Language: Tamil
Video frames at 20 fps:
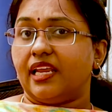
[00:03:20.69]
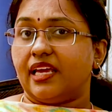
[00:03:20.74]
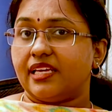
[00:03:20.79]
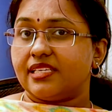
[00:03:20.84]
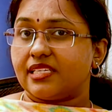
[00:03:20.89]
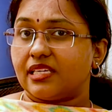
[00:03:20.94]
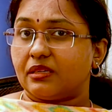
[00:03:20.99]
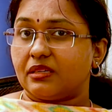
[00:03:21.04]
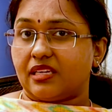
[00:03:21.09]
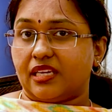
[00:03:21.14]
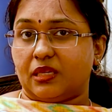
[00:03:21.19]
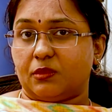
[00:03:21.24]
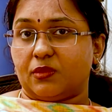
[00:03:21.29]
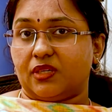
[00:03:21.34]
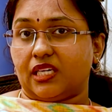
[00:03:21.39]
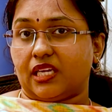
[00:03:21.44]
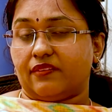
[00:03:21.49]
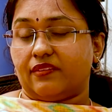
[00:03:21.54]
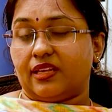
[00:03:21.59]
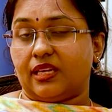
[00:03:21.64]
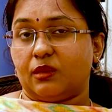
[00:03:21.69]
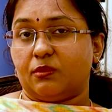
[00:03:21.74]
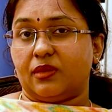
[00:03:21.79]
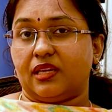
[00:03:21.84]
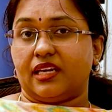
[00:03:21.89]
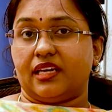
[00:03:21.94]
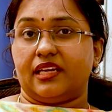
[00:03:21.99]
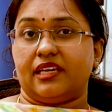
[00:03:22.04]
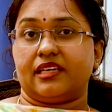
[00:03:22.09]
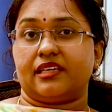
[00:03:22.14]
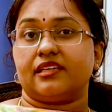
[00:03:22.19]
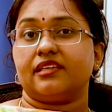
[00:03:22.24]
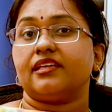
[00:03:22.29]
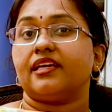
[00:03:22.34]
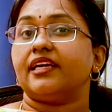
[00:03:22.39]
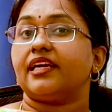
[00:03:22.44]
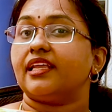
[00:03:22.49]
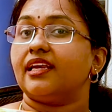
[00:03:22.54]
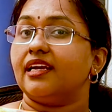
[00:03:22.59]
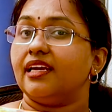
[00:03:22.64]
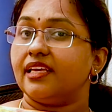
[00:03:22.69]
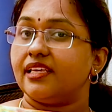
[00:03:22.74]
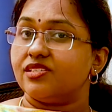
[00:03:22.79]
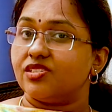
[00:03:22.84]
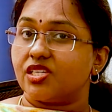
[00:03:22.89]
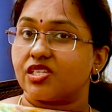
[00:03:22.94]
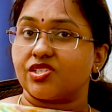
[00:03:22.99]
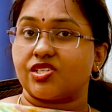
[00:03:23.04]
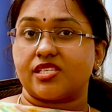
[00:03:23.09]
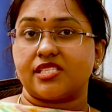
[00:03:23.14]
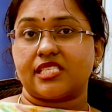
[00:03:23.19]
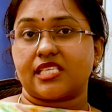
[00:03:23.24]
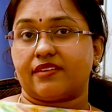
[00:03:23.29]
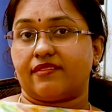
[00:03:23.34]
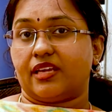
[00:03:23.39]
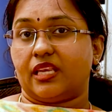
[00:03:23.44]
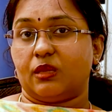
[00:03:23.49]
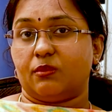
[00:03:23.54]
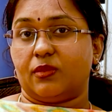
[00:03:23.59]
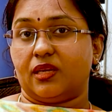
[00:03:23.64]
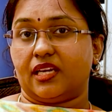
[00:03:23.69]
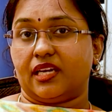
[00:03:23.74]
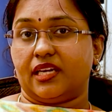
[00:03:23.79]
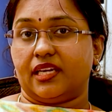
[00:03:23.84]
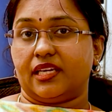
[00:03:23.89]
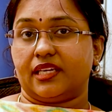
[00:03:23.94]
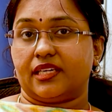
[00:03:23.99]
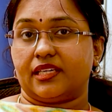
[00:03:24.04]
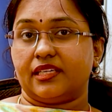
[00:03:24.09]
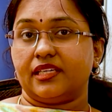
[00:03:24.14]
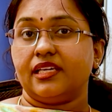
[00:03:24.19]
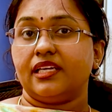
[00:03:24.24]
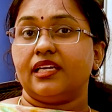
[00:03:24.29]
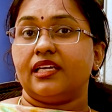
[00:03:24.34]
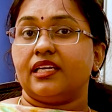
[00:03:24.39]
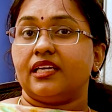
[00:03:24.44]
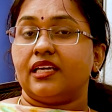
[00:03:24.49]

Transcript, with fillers: லேசர் ட்ரீட்மெண்ட் அவைலபிளாக இருக்குது ரெட்டினல் இன்ஜெக்ஷன்ஸ் அவைலபிளாக இருக்குது